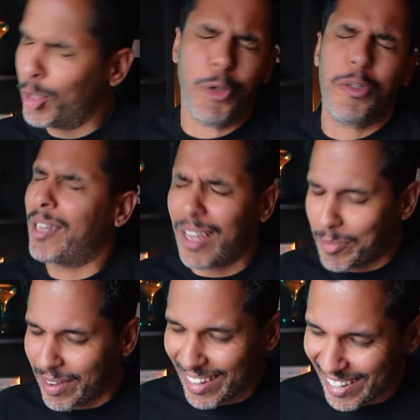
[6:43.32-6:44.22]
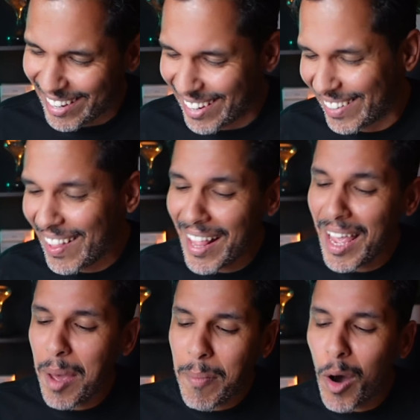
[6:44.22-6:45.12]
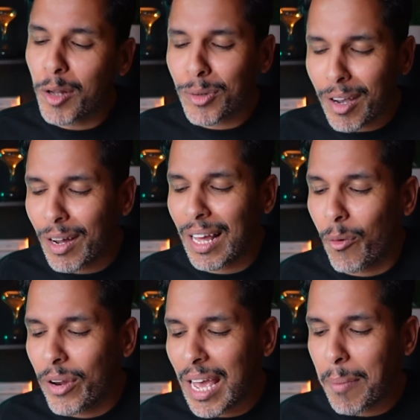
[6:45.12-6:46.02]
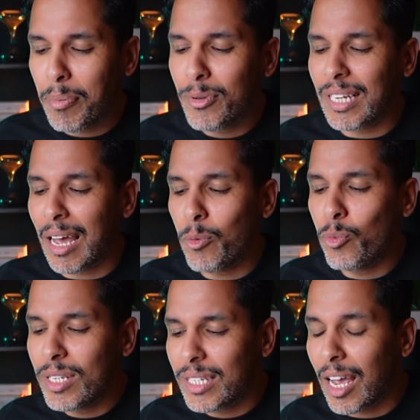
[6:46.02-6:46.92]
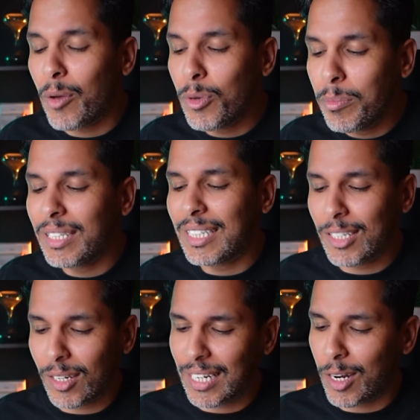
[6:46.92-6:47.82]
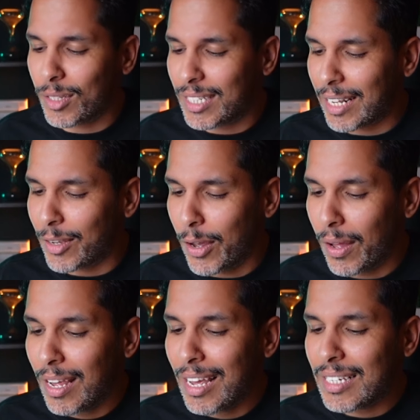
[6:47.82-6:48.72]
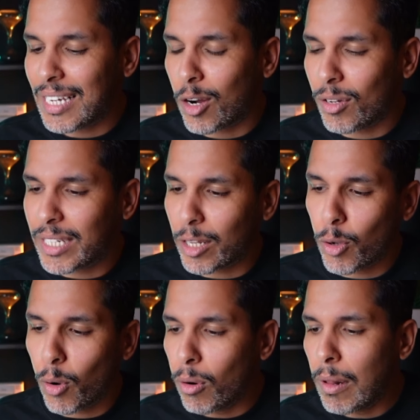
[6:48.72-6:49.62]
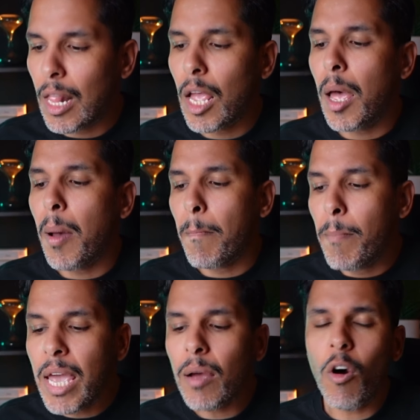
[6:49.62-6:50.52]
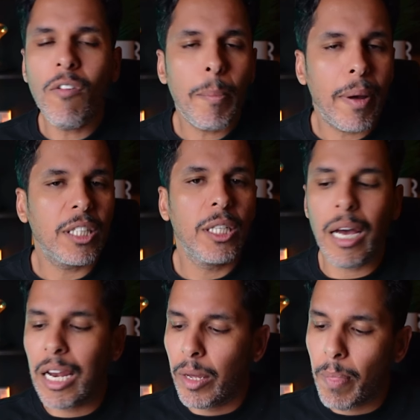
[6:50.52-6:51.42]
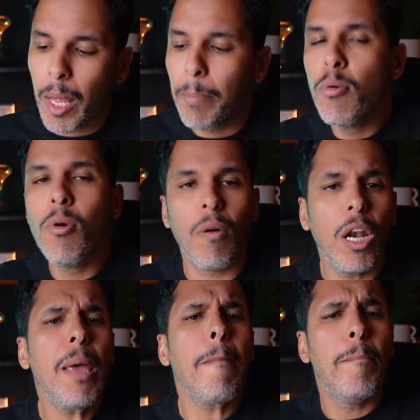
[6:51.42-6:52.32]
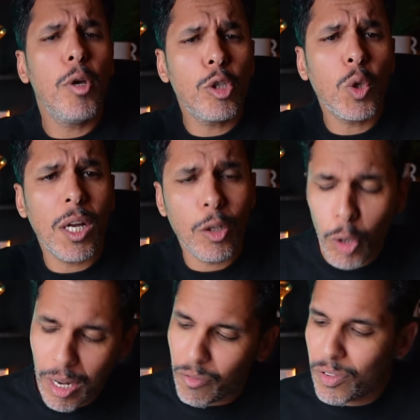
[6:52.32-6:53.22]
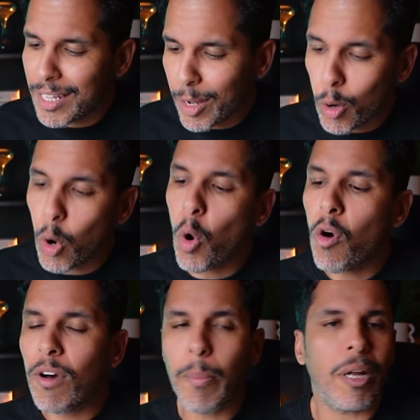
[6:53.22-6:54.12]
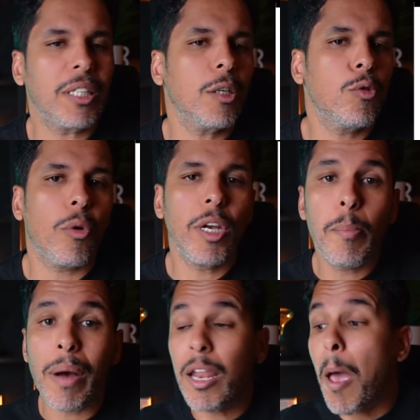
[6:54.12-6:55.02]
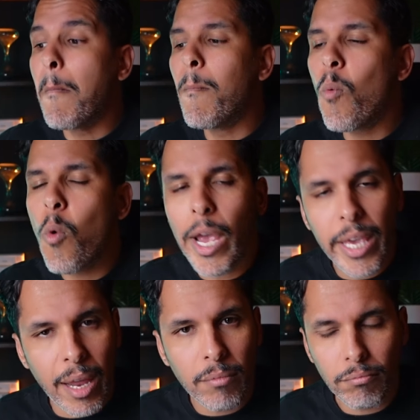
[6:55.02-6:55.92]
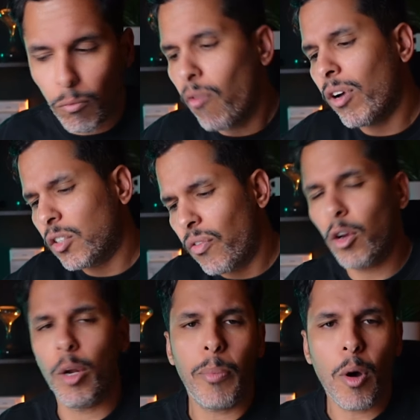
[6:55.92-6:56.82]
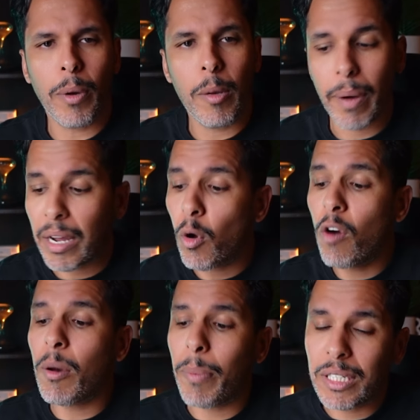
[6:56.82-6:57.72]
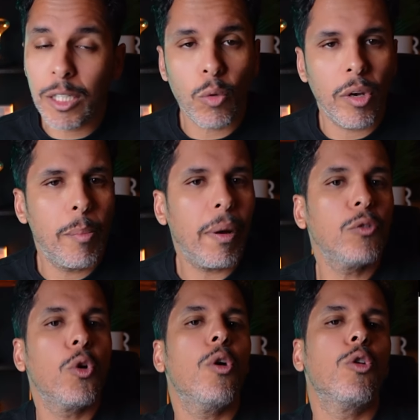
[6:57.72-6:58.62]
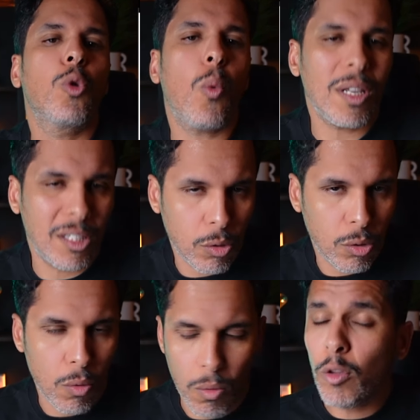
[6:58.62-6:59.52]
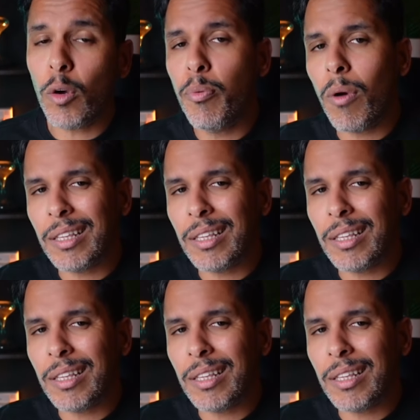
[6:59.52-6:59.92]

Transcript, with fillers: Ah, je crame. Mais en tout cas, voilà, on est à plus à 8, à 8657 57 euh, euros. Mais on va partir, allez, pour les besoins de la vidéo, on va partir sur une épargne moyenne. On va se faire notre propre épargne. On va partir sur une épargne de 300 euh, euros. Et donc, pour